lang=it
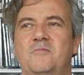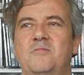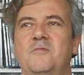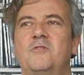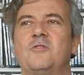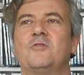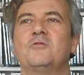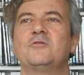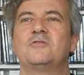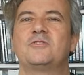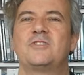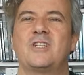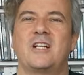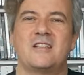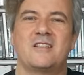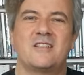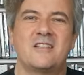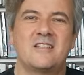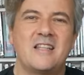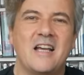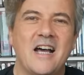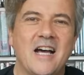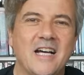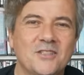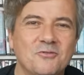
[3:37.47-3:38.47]

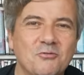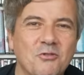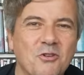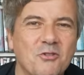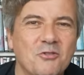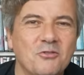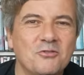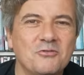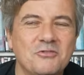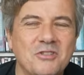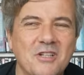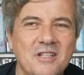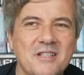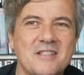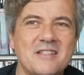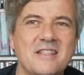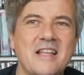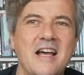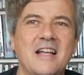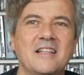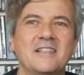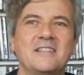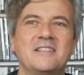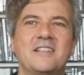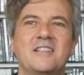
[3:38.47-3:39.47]
contrastato e
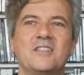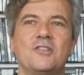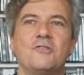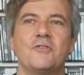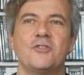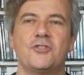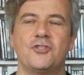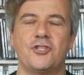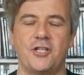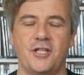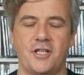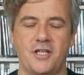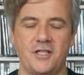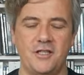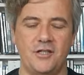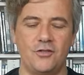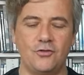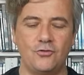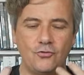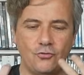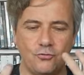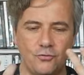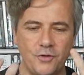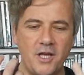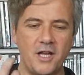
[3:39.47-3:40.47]
contrastante, dove cerchi di
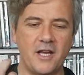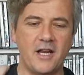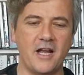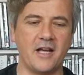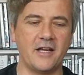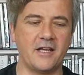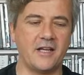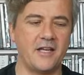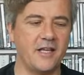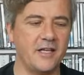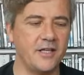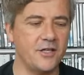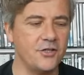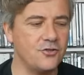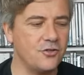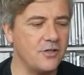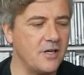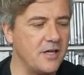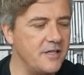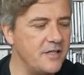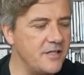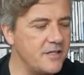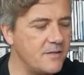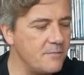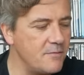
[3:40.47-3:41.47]
intuire anche i
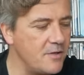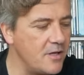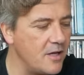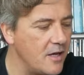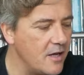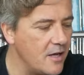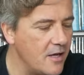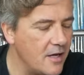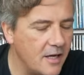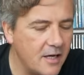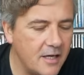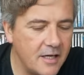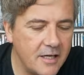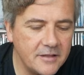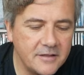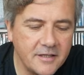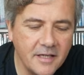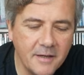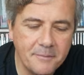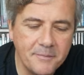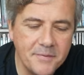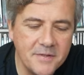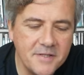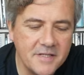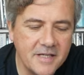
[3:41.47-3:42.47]
regionalismi. Le
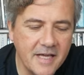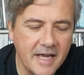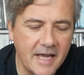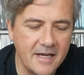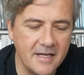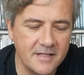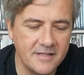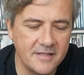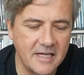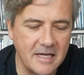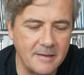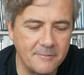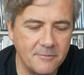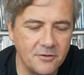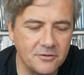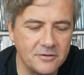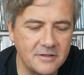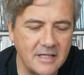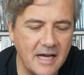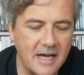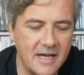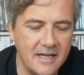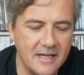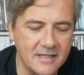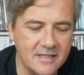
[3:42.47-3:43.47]
tre pischelle si chiamano
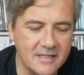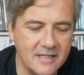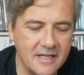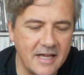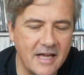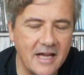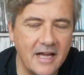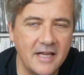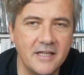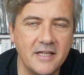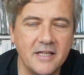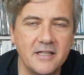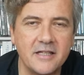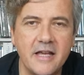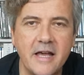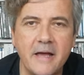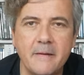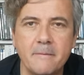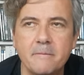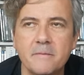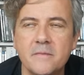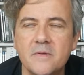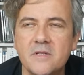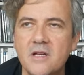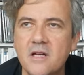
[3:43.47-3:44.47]
Tara, Sky ed
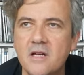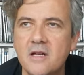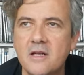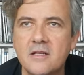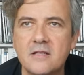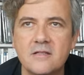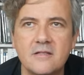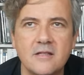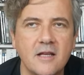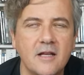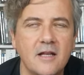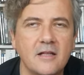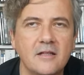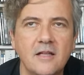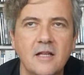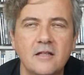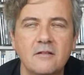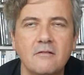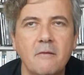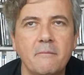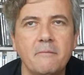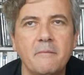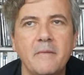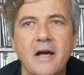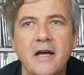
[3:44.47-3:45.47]
Em, stanno
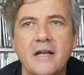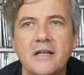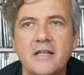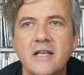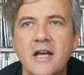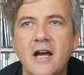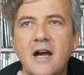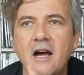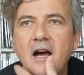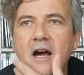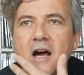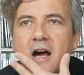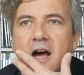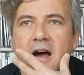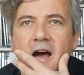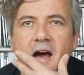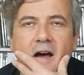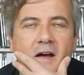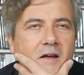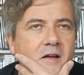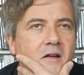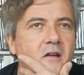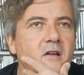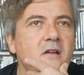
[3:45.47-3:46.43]
andando a Malia a